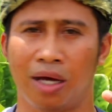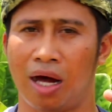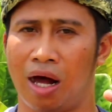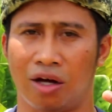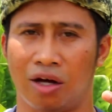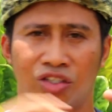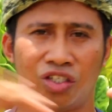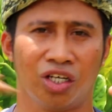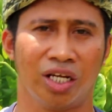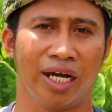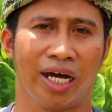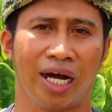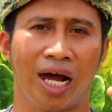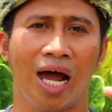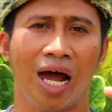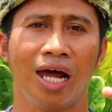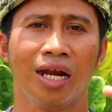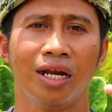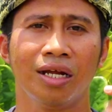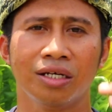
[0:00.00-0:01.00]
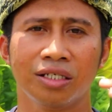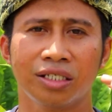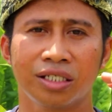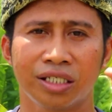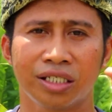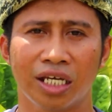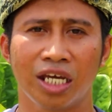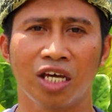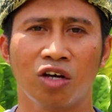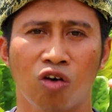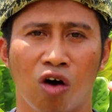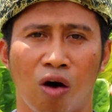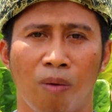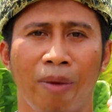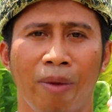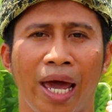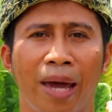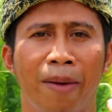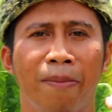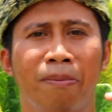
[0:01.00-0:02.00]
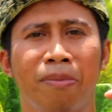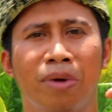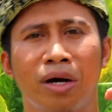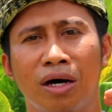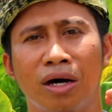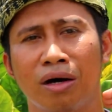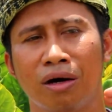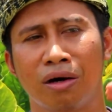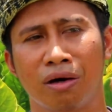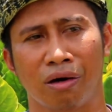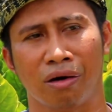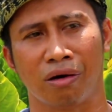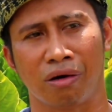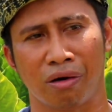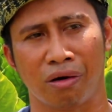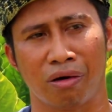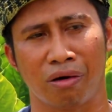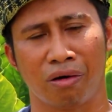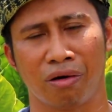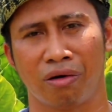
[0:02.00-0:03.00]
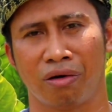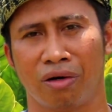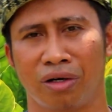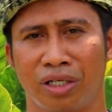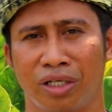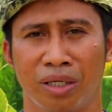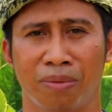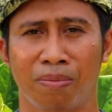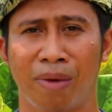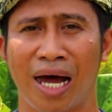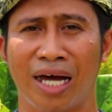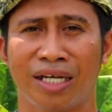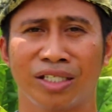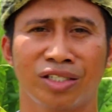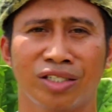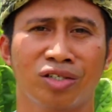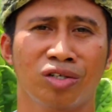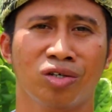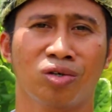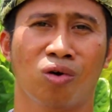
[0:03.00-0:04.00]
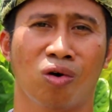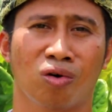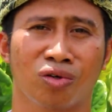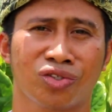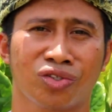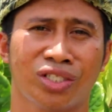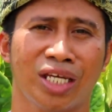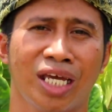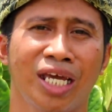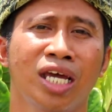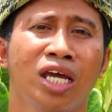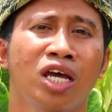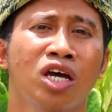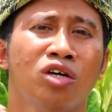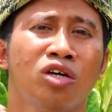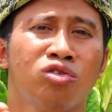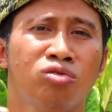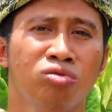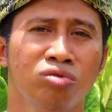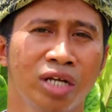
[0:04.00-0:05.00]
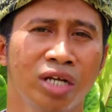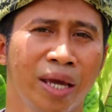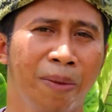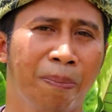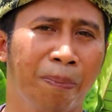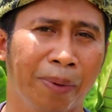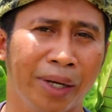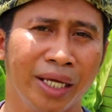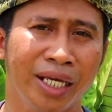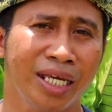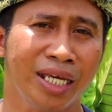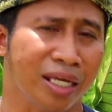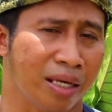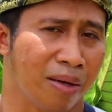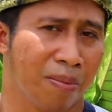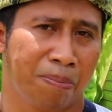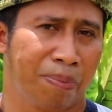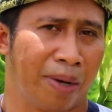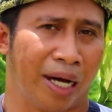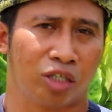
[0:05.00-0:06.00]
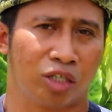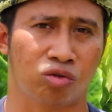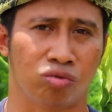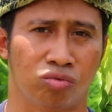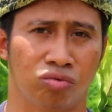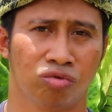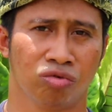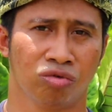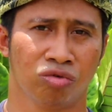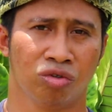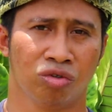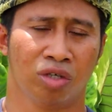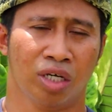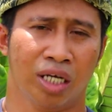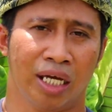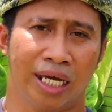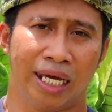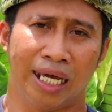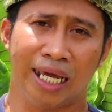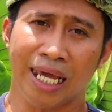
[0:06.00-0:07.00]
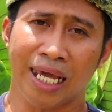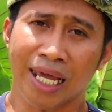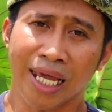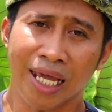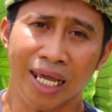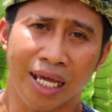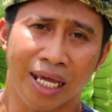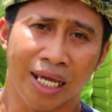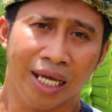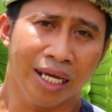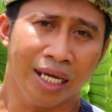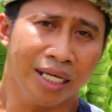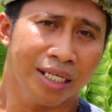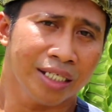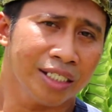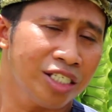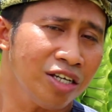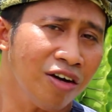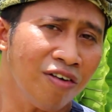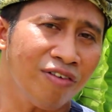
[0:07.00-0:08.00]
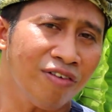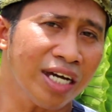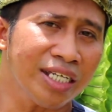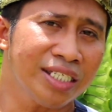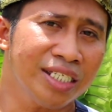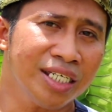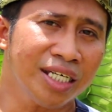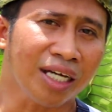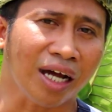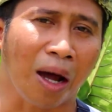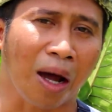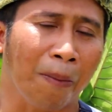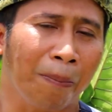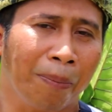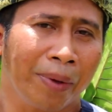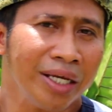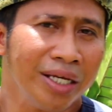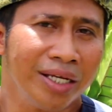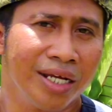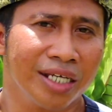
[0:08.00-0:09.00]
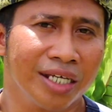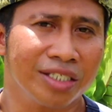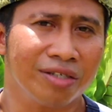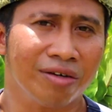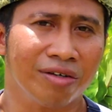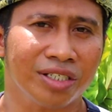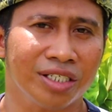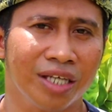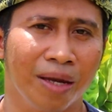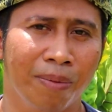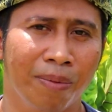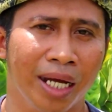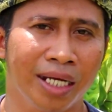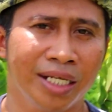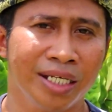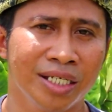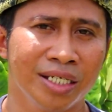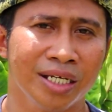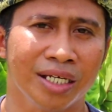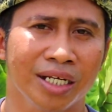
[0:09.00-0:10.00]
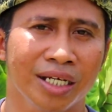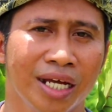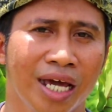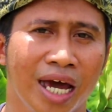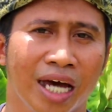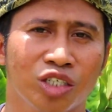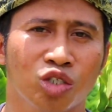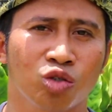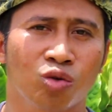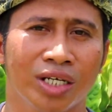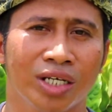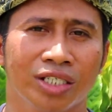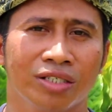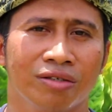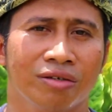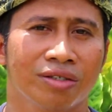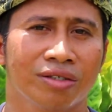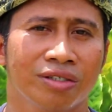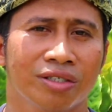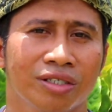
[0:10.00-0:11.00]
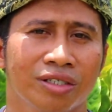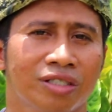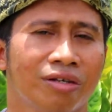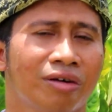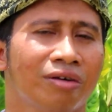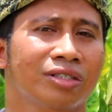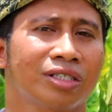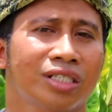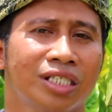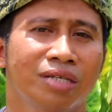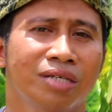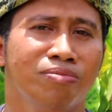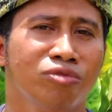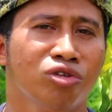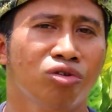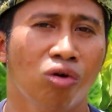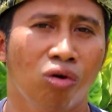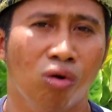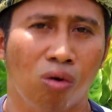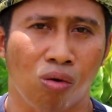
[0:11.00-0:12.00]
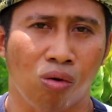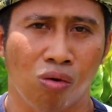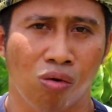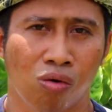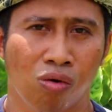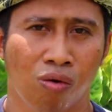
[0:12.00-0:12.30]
En général, c'est quand même euh, de base qu'on sait tous les prix partout. Et si on va dire un prix d'essence à Bali, il est à 60 centimes d'euros